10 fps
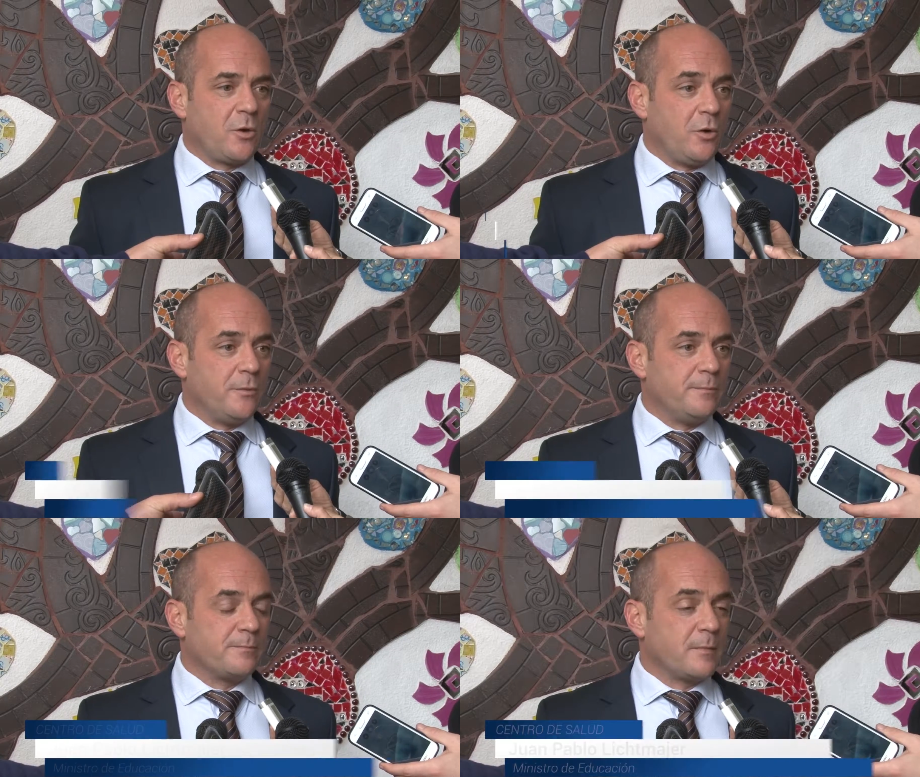
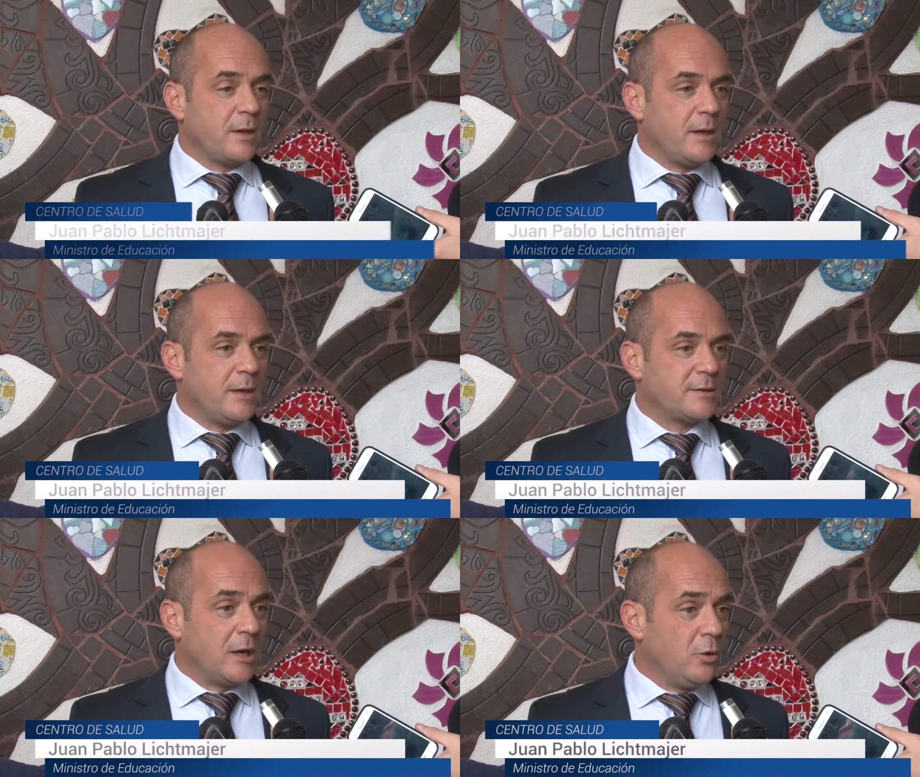con
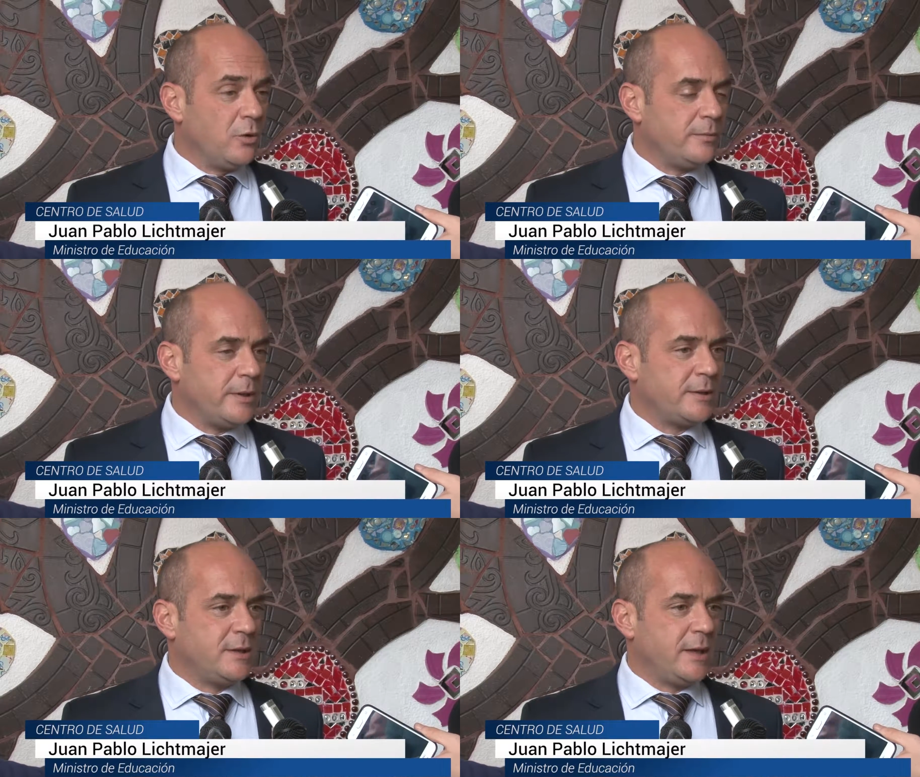eh, salud,
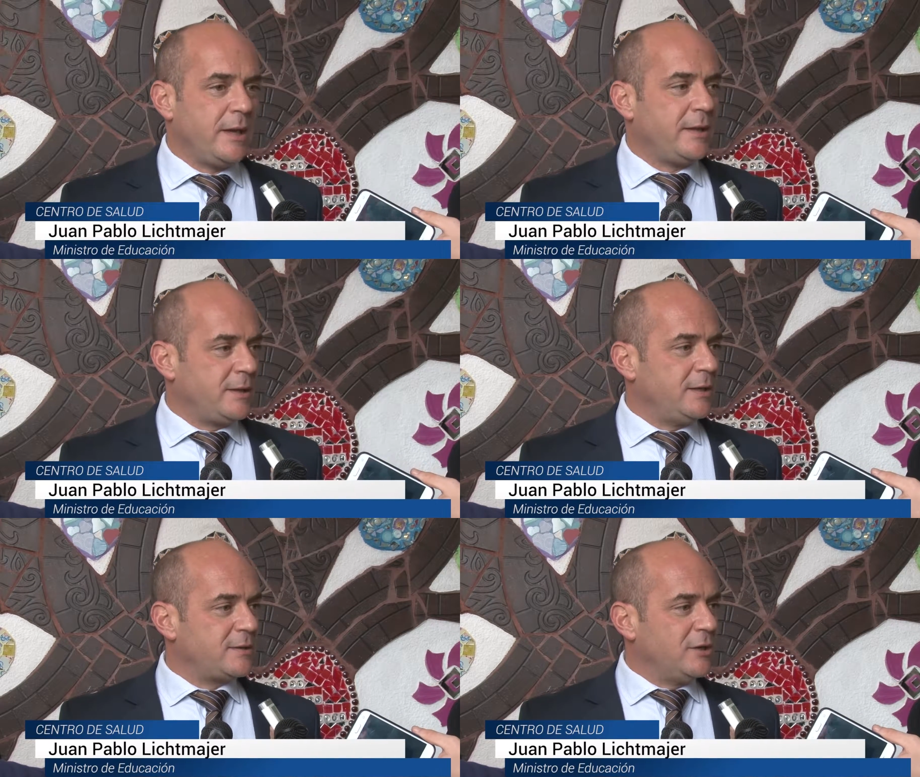es decir,
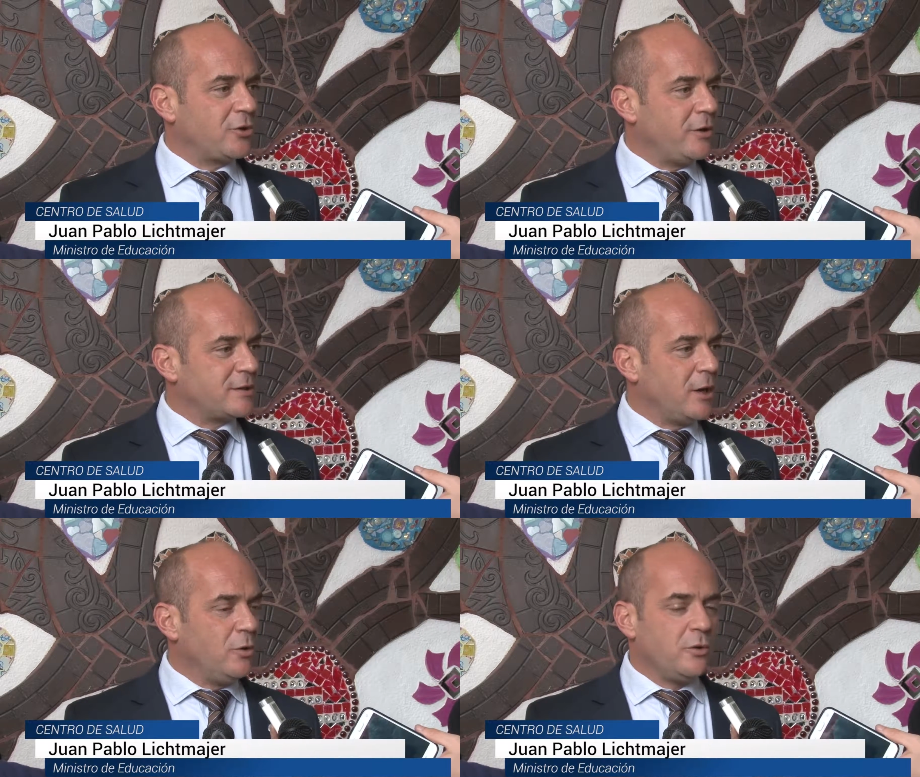este centro de
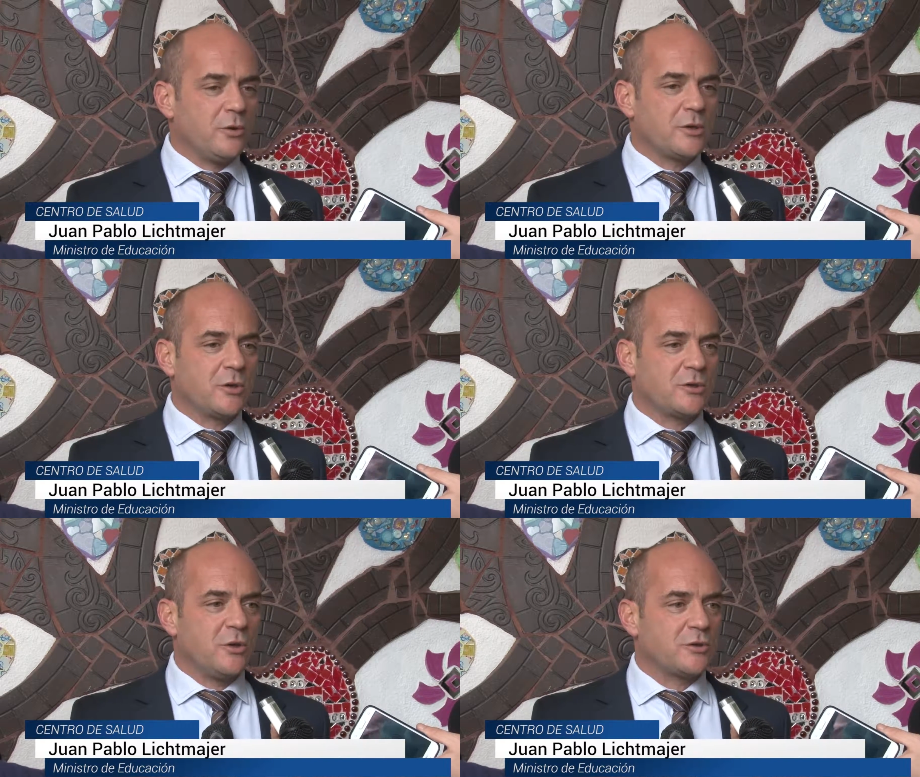salud, ¿no es
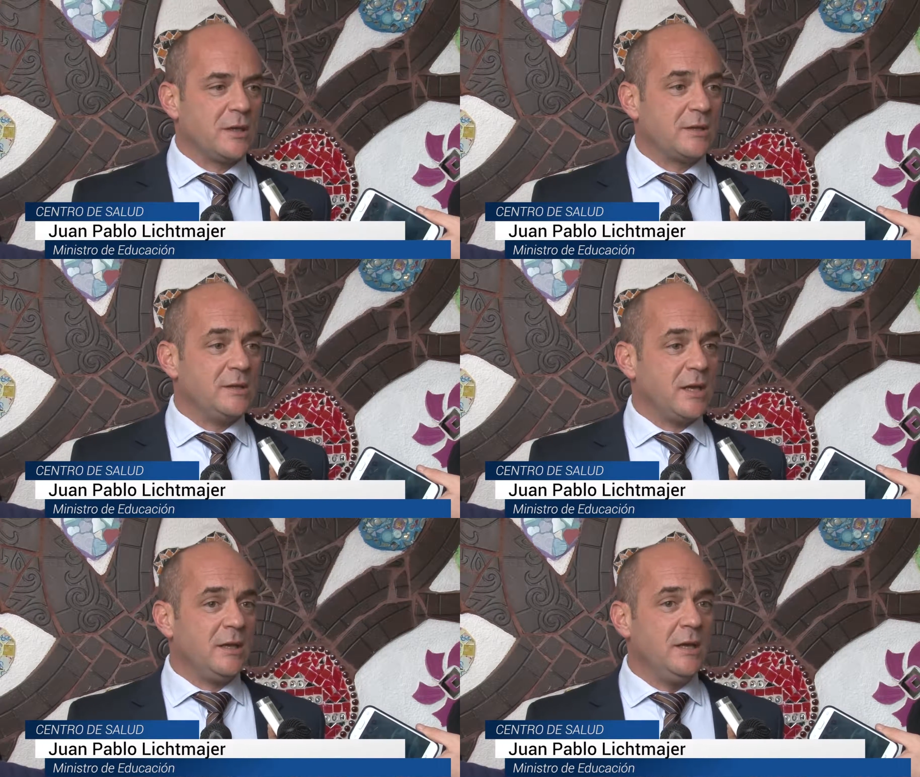cierto?, Senón
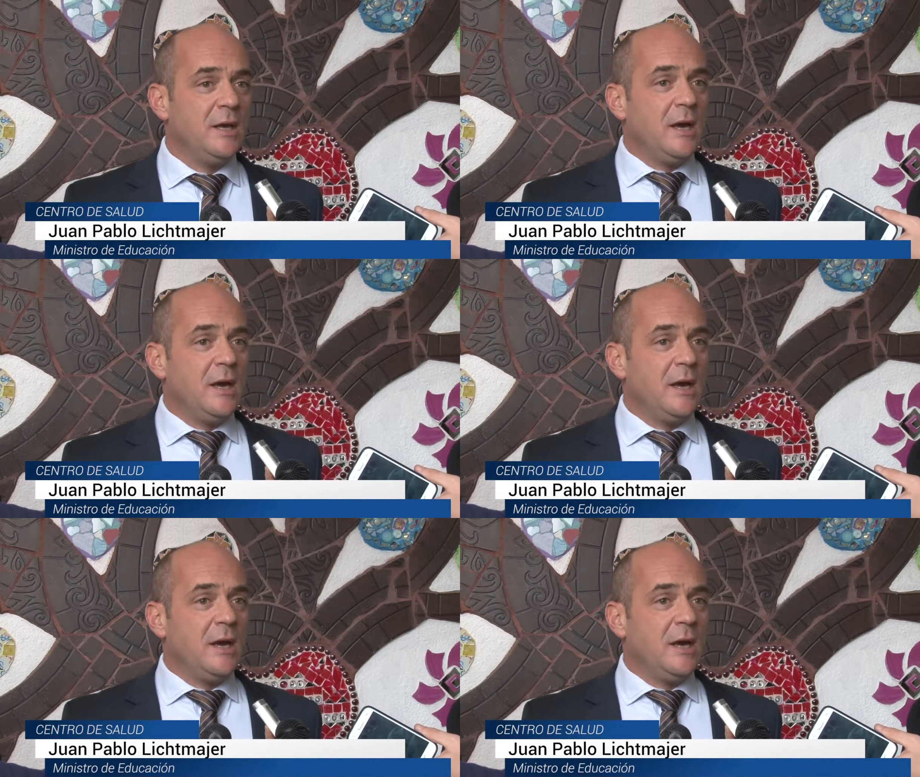Santillán,